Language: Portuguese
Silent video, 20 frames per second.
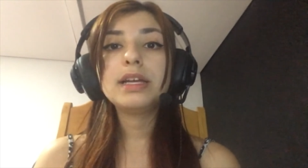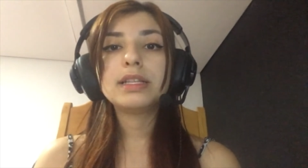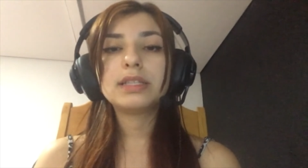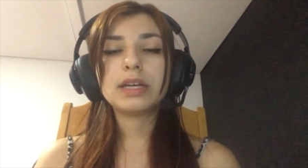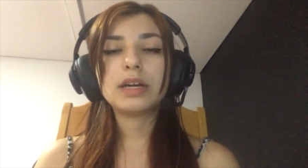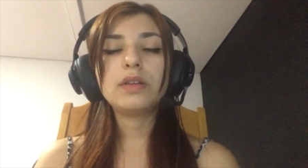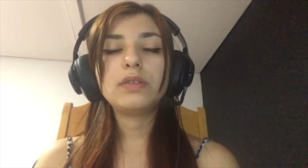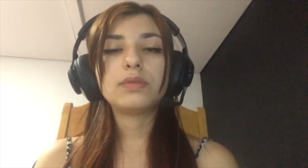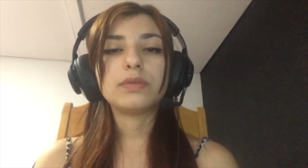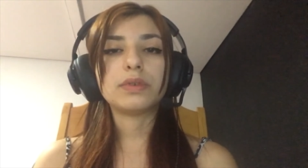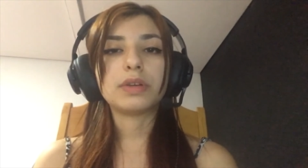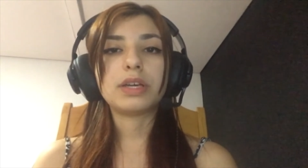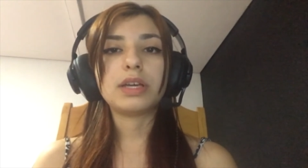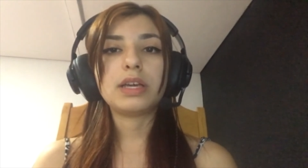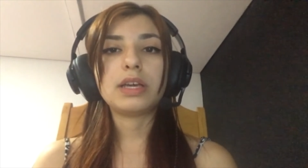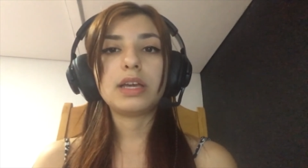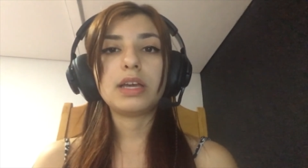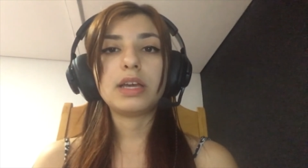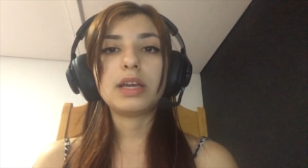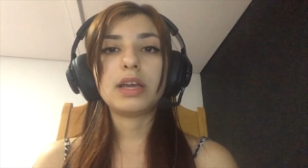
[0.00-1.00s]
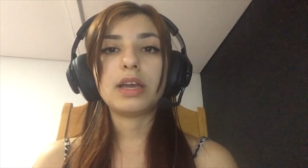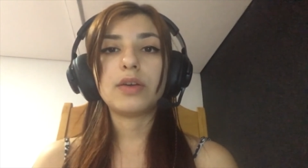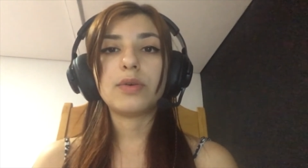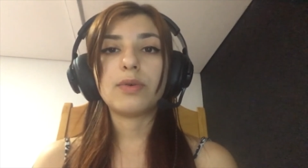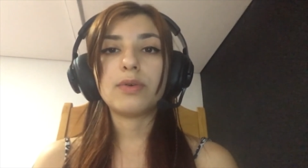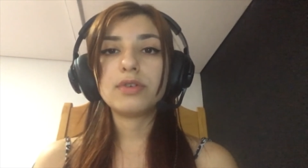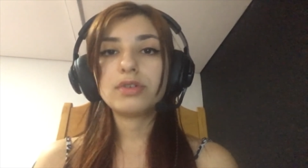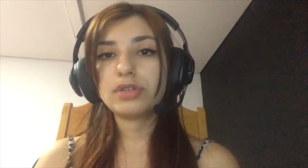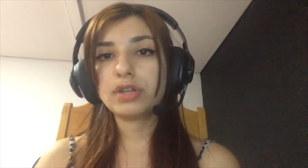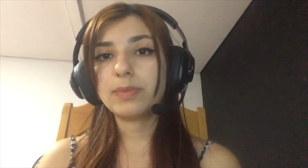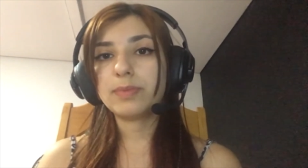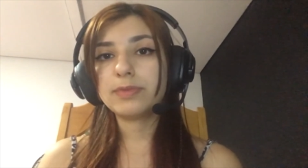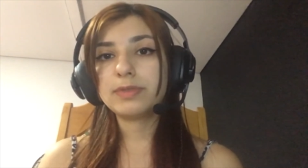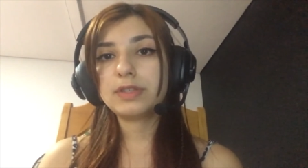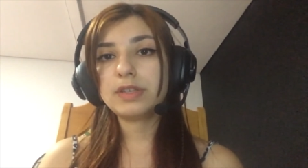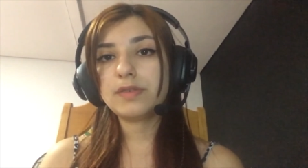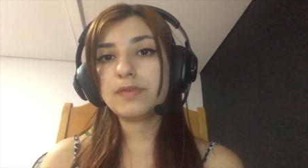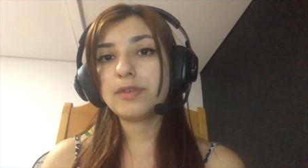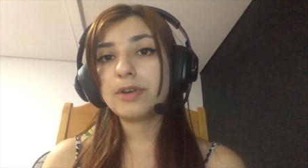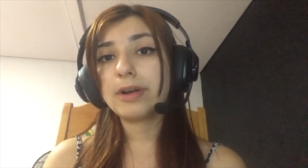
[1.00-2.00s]
tanto que hoje é
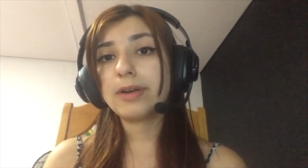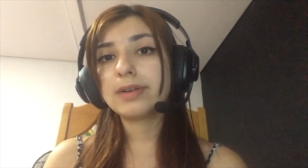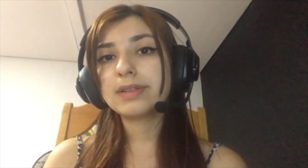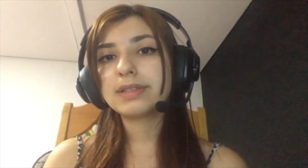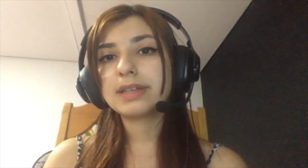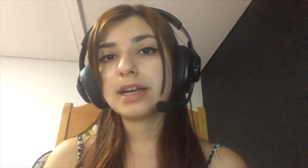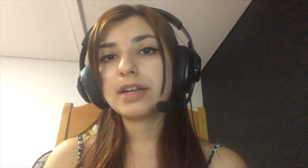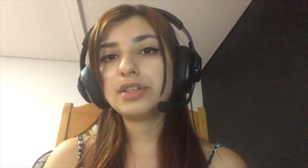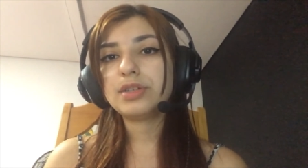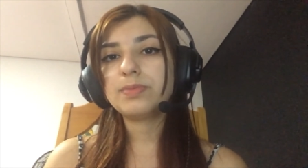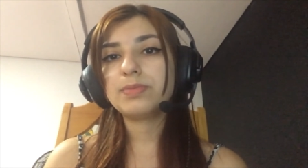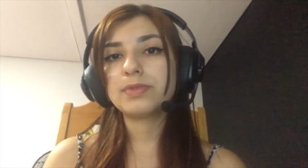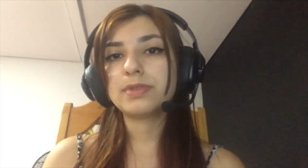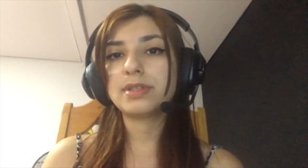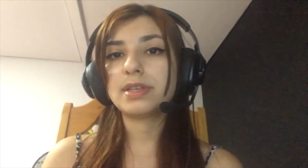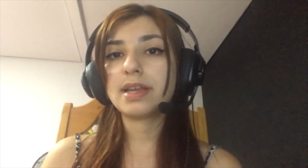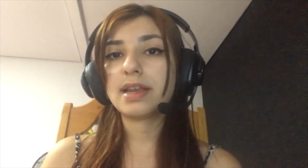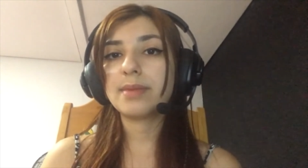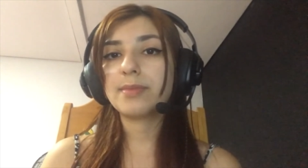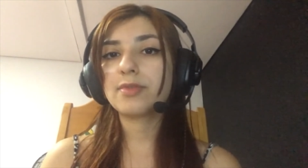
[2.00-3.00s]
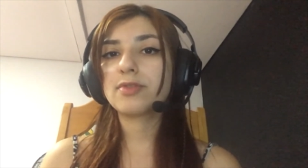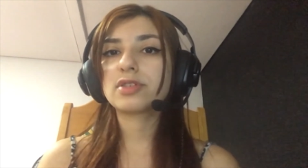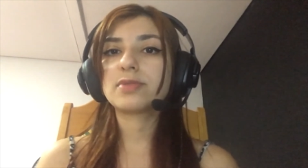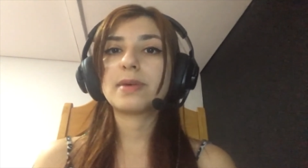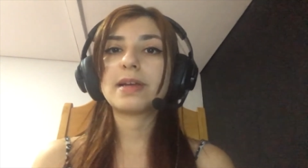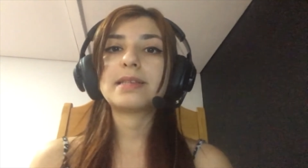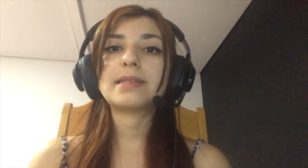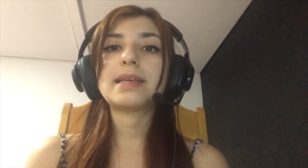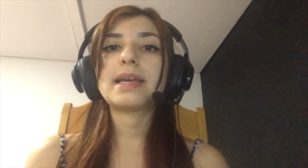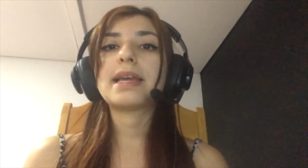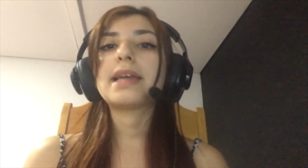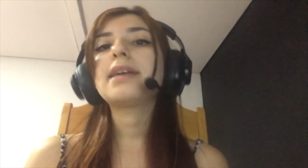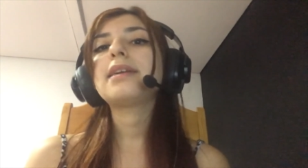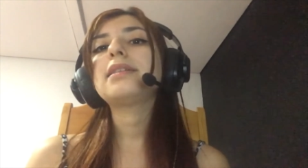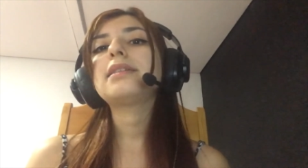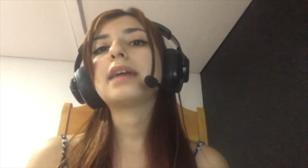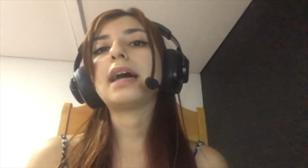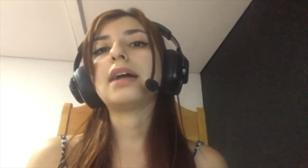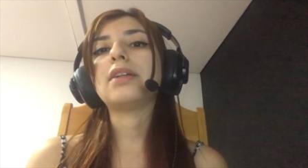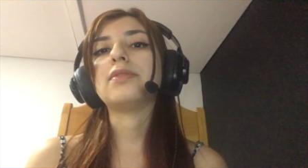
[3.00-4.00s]
possível alcançar tipos cerâmicos mais
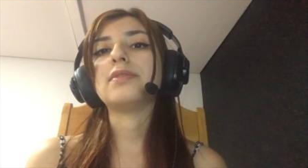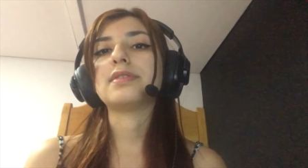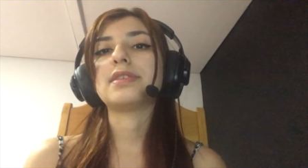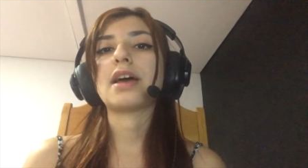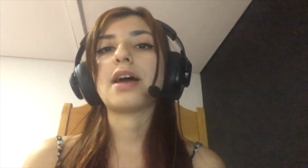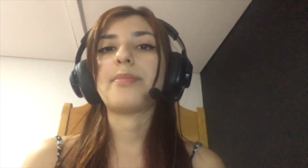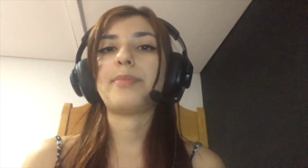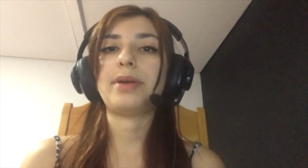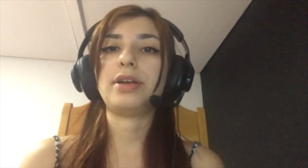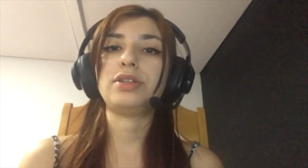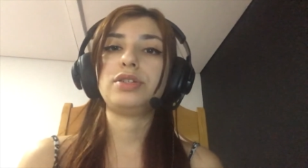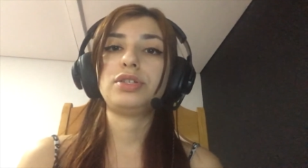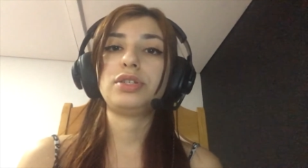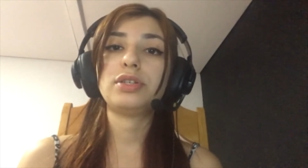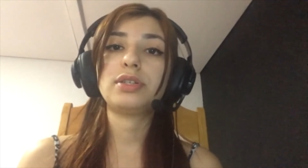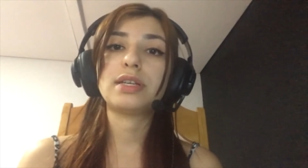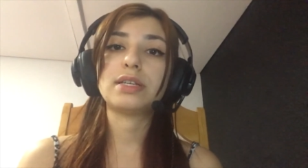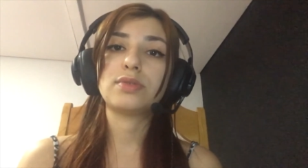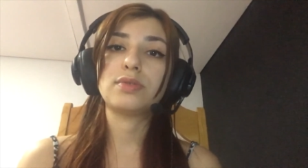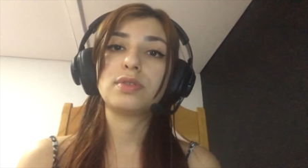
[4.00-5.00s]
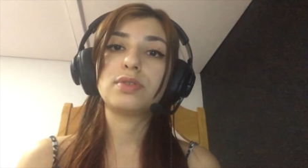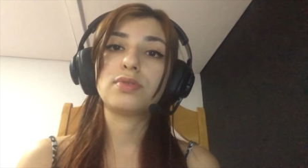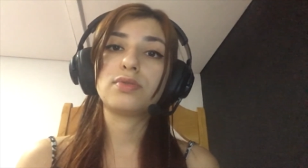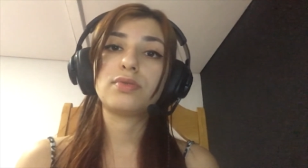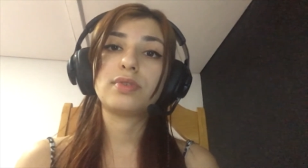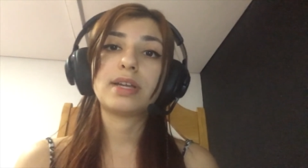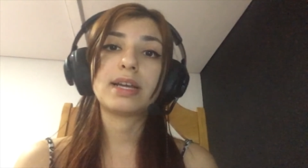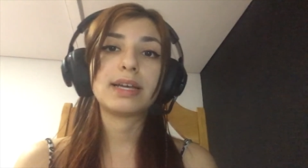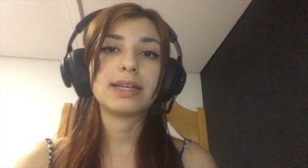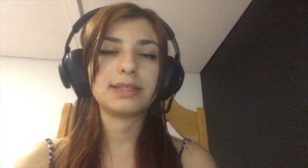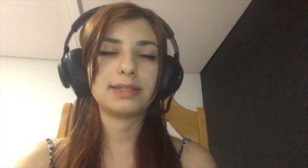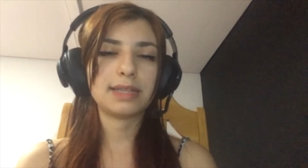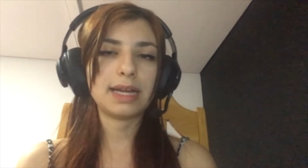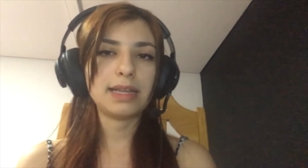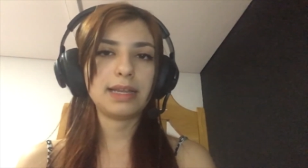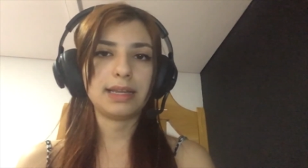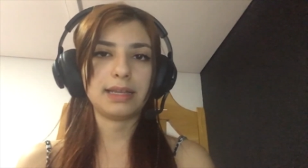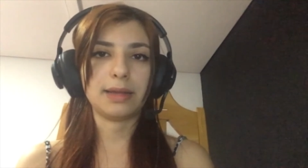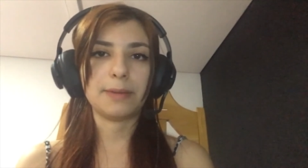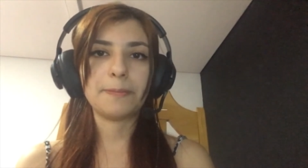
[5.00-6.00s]
requintados a partir da sua estrutura
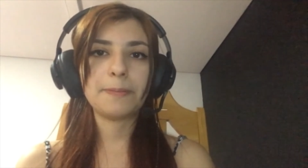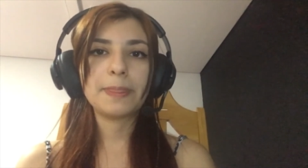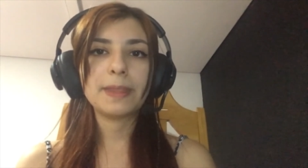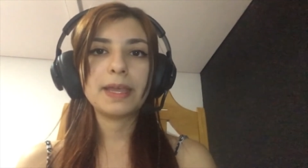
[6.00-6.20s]
cristalina,